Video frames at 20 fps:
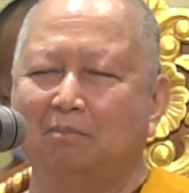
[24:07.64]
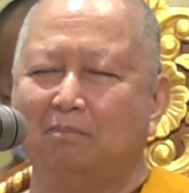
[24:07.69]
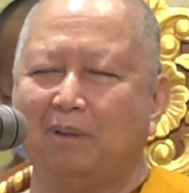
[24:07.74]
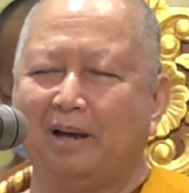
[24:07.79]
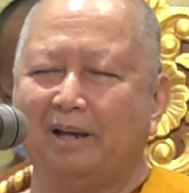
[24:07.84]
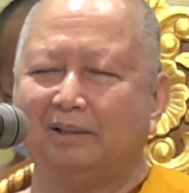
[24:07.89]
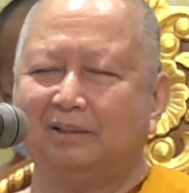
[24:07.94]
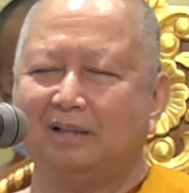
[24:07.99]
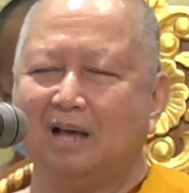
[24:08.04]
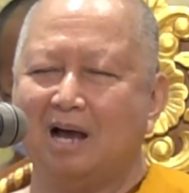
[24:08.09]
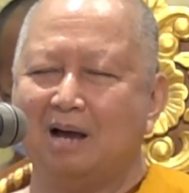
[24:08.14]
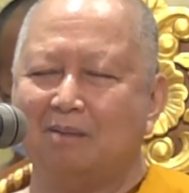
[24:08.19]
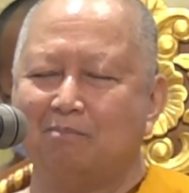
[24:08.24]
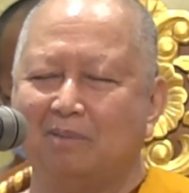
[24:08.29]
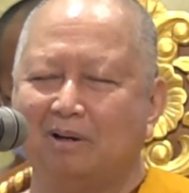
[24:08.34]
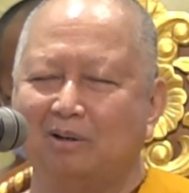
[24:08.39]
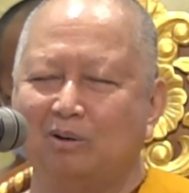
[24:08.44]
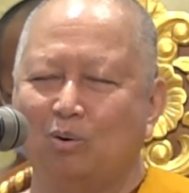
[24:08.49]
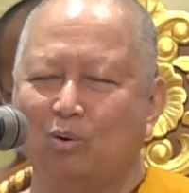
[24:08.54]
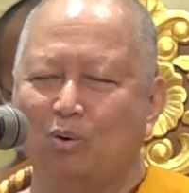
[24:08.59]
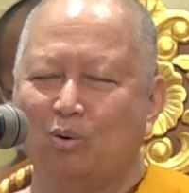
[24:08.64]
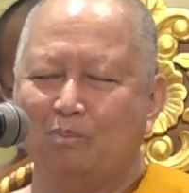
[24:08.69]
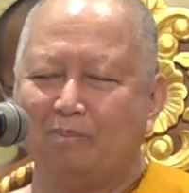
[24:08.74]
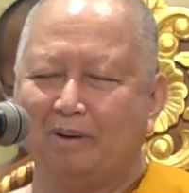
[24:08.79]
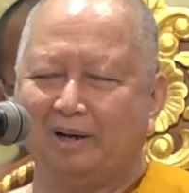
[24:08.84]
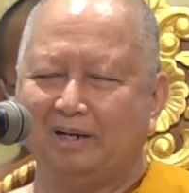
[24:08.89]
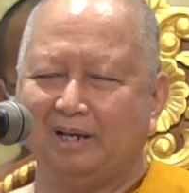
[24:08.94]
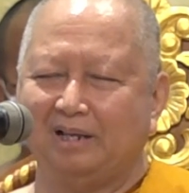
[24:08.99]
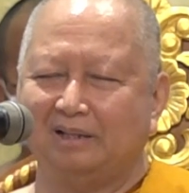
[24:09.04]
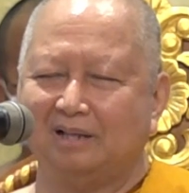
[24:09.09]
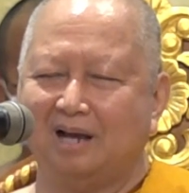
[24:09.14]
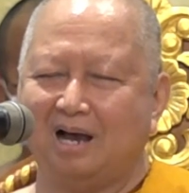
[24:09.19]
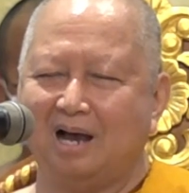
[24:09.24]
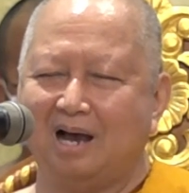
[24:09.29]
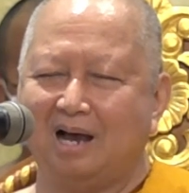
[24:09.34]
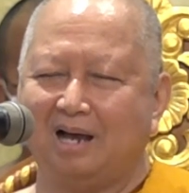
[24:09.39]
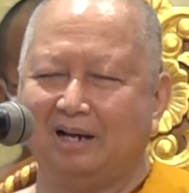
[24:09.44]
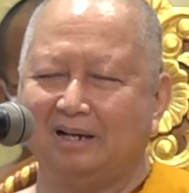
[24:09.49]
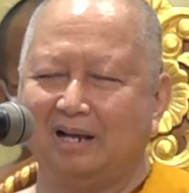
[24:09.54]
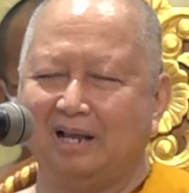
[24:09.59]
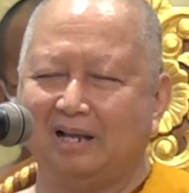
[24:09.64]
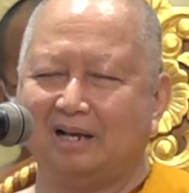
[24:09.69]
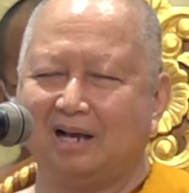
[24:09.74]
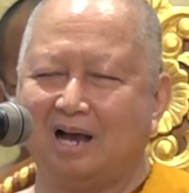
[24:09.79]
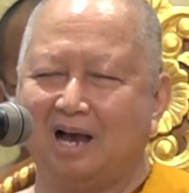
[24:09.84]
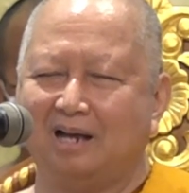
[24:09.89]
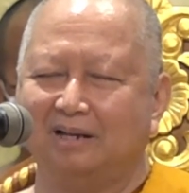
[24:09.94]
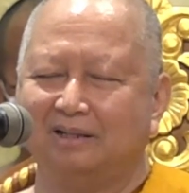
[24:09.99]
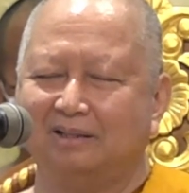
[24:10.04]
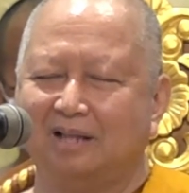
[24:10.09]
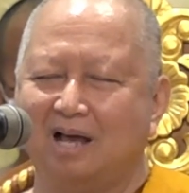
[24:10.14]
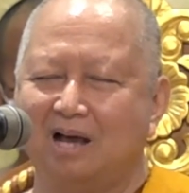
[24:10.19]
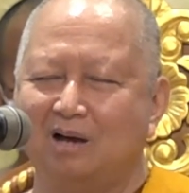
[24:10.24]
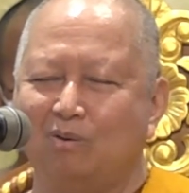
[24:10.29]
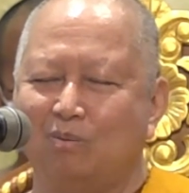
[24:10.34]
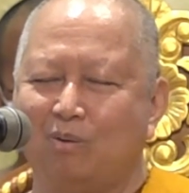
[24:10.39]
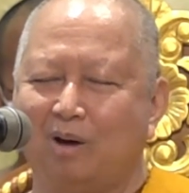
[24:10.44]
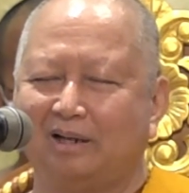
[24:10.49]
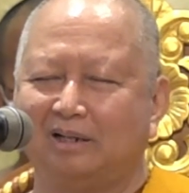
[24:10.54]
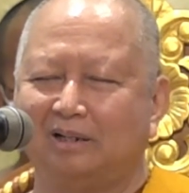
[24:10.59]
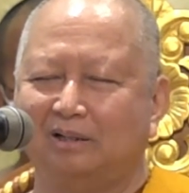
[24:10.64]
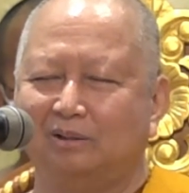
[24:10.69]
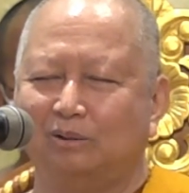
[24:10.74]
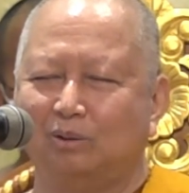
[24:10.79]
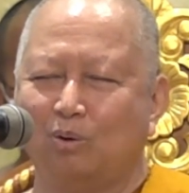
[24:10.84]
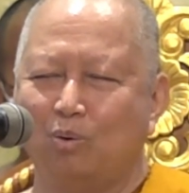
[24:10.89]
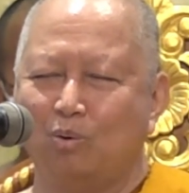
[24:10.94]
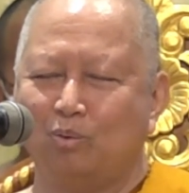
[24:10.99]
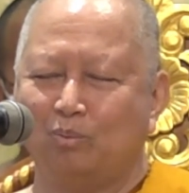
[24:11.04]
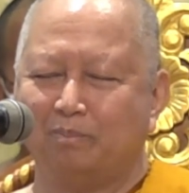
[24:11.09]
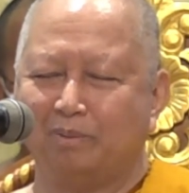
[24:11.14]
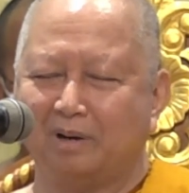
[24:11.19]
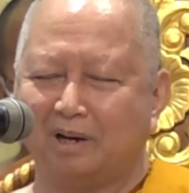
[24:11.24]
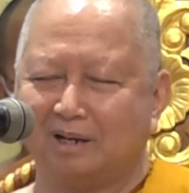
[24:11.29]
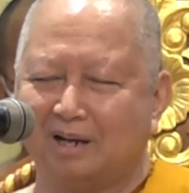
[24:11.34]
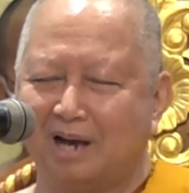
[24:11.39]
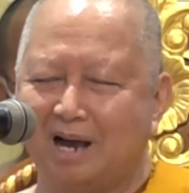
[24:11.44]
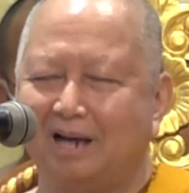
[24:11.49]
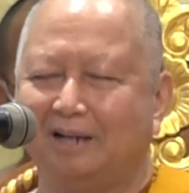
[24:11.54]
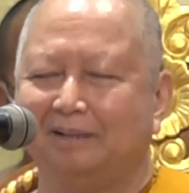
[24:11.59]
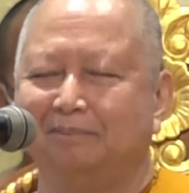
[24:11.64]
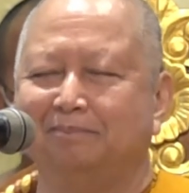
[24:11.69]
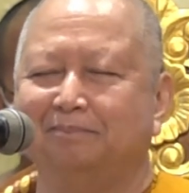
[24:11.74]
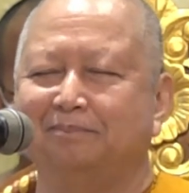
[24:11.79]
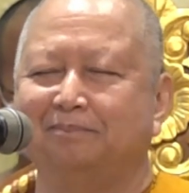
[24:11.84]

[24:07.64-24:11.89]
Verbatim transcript: ไปตามมโนปณิธานในการตั้งวัดทุกประการ